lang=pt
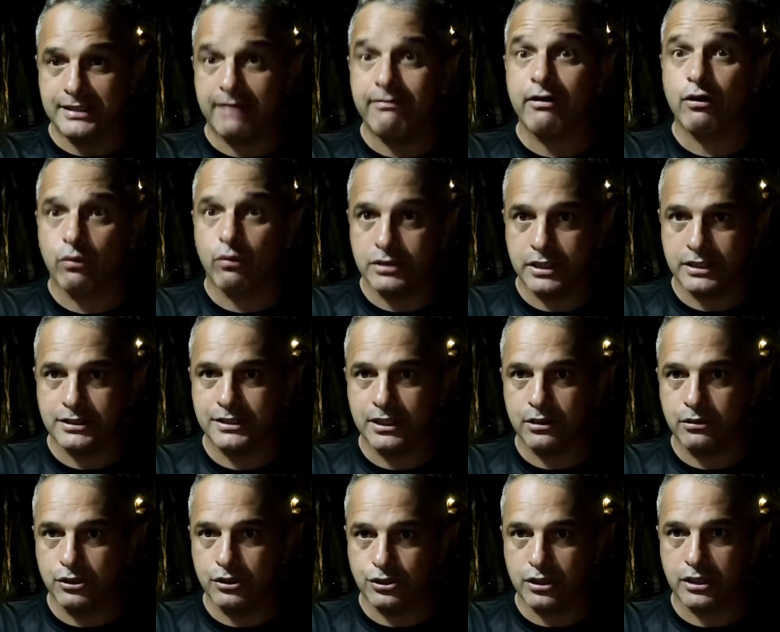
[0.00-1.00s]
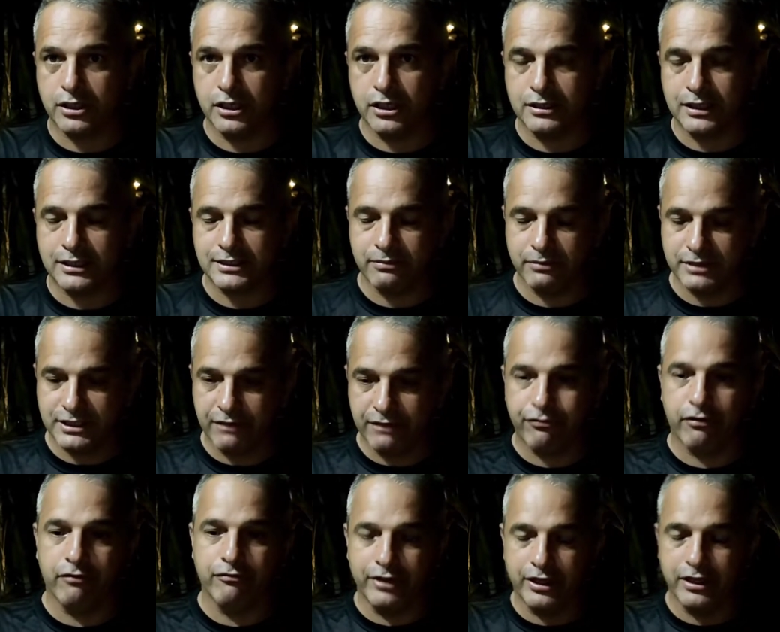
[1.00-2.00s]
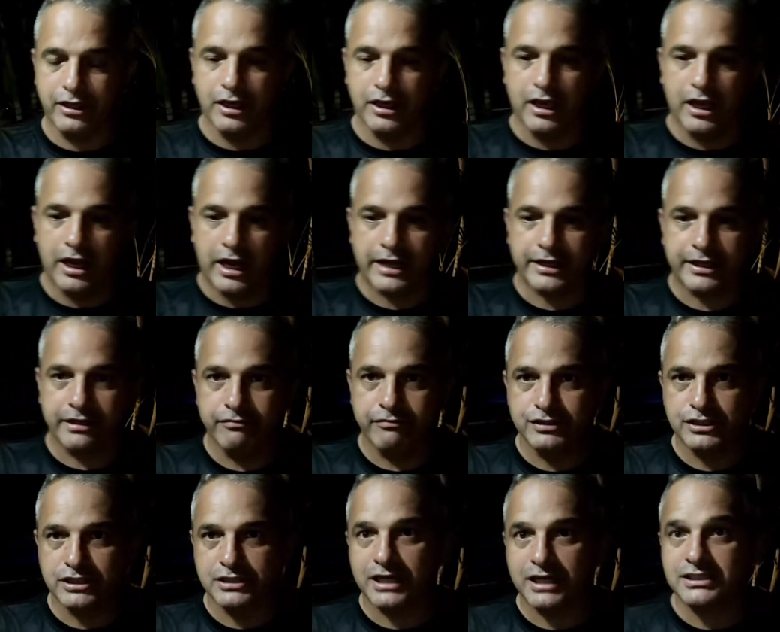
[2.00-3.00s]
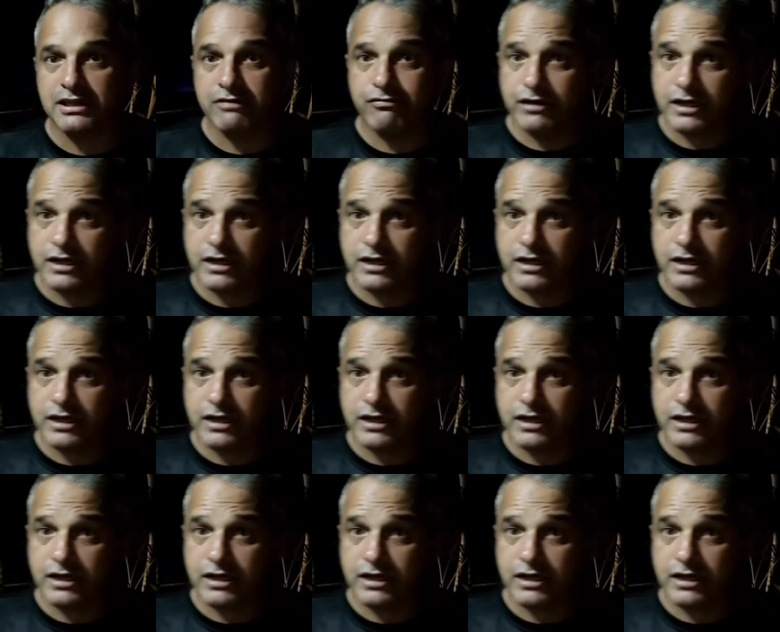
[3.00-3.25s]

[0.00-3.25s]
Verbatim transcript: tava acontecendo isso aqui, tá? Se você for vir aqui visitar, já